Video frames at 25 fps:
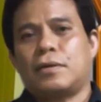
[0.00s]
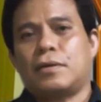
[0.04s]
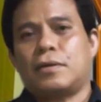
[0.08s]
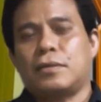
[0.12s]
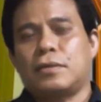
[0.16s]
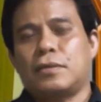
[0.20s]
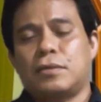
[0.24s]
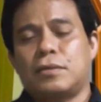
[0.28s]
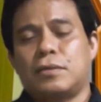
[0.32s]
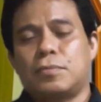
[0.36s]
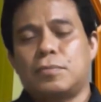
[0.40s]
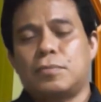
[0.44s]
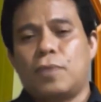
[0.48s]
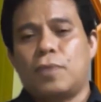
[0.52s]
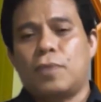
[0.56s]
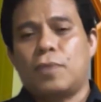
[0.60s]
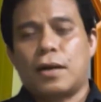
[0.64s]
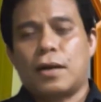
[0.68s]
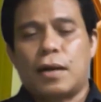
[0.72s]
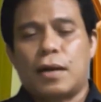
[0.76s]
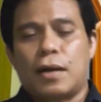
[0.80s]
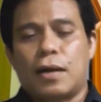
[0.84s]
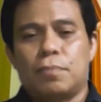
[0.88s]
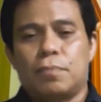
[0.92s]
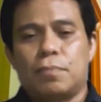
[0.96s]
di sebuah
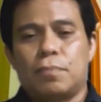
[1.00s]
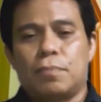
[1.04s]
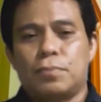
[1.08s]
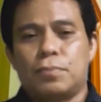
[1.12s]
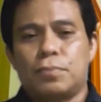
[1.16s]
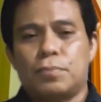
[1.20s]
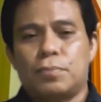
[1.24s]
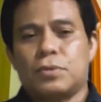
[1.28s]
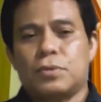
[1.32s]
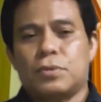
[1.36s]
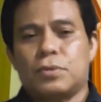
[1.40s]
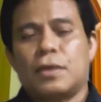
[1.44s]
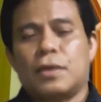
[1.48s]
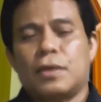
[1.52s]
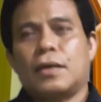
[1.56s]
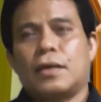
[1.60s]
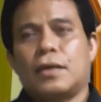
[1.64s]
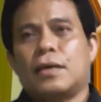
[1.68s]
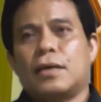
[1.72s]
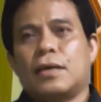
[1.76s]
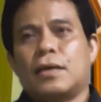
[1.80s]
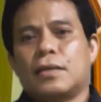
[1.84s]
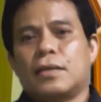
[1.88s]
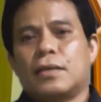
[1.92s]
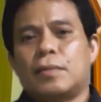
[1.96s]
kampus,
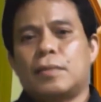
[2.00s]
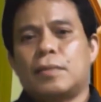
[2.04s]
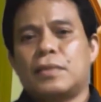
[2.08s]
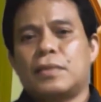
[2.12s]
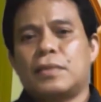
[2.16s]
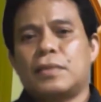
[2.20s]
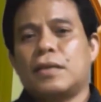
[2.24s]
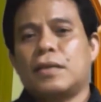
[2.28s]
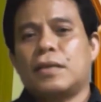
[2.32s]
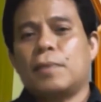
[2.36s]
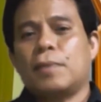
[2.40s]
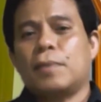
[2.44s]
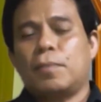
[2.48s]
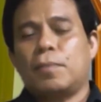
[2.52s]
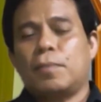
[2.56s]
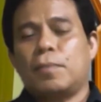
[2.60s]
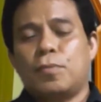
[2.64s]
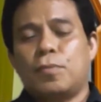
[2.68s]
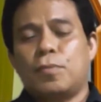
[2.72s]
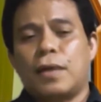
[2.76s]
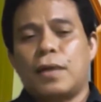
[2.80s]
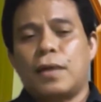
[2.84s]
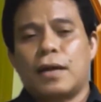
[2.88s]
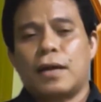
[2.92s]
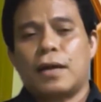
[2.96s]
tapi tidak mampu
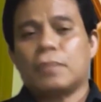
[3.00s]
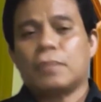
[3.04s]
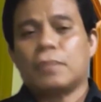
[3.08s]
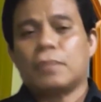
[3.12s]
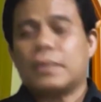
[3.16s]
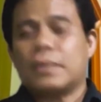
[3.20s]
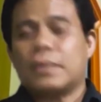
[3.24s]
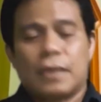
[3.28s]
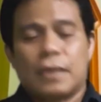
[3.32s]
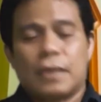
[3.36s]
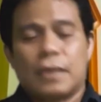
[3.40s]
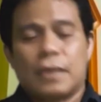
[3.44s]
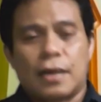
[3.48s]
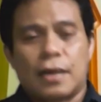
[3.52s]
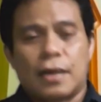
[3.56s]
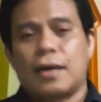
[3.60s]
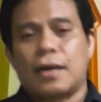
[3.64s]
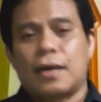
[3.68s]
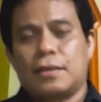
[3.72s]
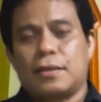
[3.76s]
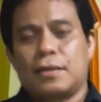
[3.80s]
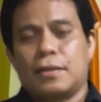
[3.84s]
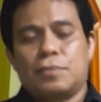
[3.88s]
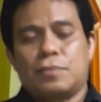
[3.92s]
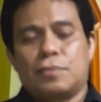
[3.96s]
mengangkat masyarakat.
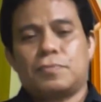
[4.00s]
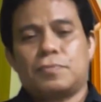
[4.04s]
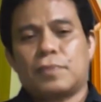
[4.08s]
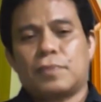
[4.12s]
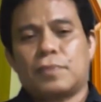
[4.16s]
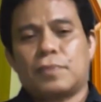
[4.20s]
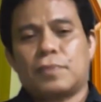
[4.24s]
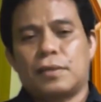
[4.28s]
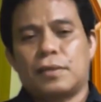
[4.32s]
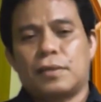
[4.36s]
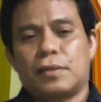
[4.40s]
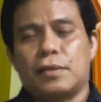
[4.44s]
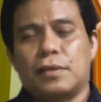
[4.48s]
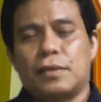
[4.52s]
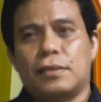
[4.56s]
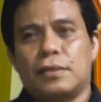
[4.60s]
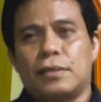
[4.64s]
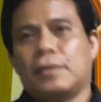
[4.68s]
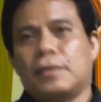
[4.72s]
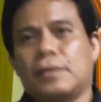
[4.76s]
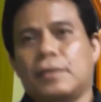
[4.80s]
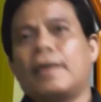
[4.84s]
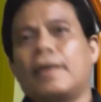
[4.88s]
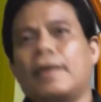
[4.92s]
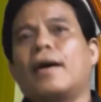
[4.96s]

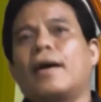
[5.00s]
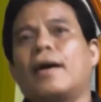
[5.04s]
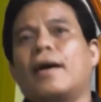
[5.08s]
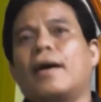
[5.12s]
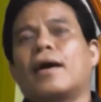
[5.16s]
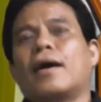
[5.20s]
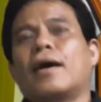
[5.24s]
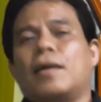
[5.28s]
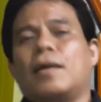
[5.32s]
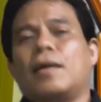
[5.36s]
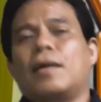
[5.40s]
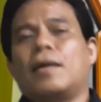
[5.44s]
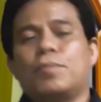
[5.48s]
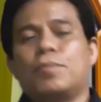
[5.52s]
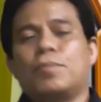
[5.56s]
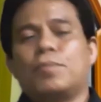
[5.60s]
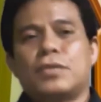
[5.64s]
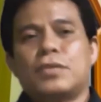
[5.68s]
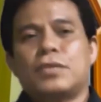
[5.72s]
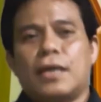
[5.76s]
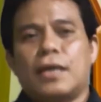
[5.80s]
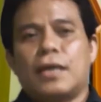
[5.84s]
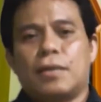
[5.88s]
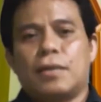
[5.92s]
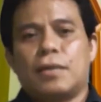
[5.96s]
Jadi kampus
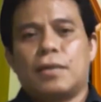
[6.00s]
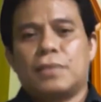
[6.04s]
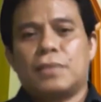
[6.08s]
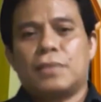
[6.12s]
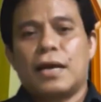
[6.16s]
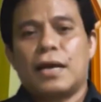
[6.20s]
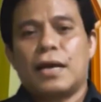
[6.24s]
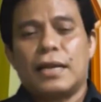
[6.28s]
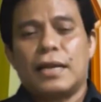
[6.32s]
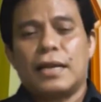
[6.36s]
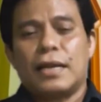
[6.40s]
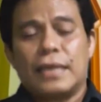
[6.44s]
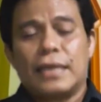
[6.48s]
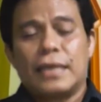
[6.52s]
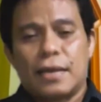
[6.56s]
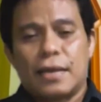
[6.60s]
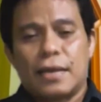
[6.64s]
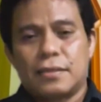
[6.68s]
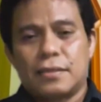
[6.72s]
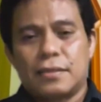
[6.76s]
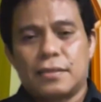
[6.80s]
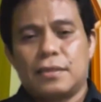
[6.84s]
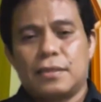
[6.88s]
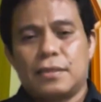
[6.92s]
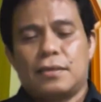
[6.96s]
dianggap
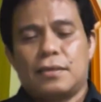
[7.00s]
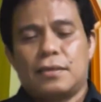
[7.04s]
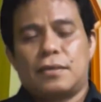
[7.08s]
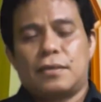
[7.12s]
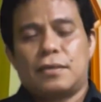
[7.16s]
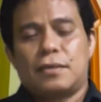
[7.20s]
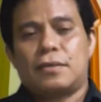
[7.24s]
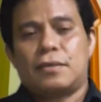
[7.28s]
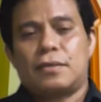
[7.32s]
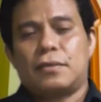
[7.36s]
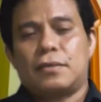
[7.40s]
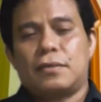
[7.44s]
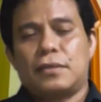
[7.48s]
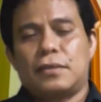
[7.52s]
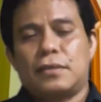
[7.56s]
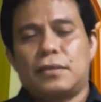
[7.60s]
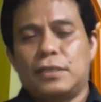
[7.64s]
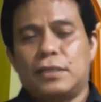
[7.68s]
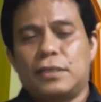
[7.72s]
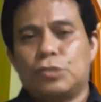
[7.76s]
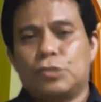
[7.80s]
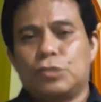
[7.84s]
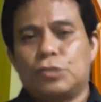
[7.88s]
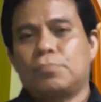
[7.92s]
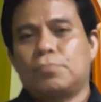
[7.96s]
teralinasi
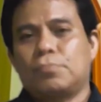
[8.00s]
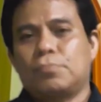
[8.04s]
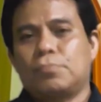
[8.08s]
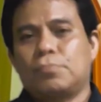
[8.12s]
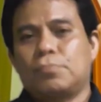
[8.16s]
hidup